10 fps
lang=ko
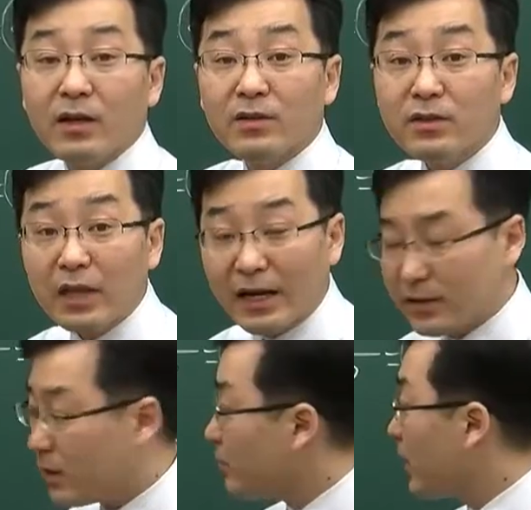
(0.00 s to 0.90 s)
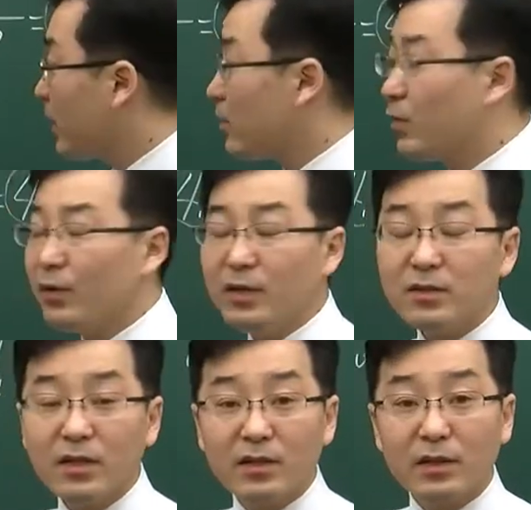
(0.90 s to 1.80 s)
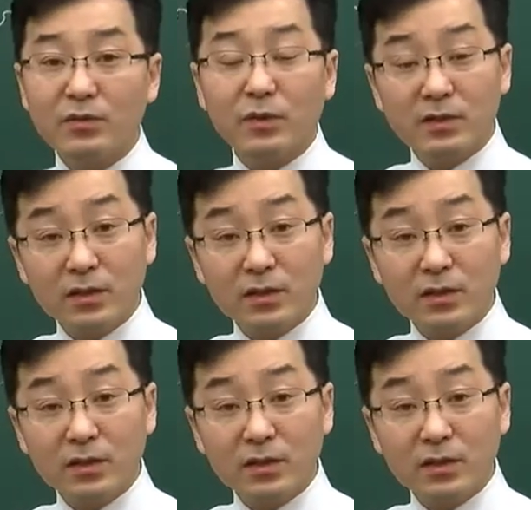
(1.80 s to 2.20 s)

그 당시만 해도 일산화탄소가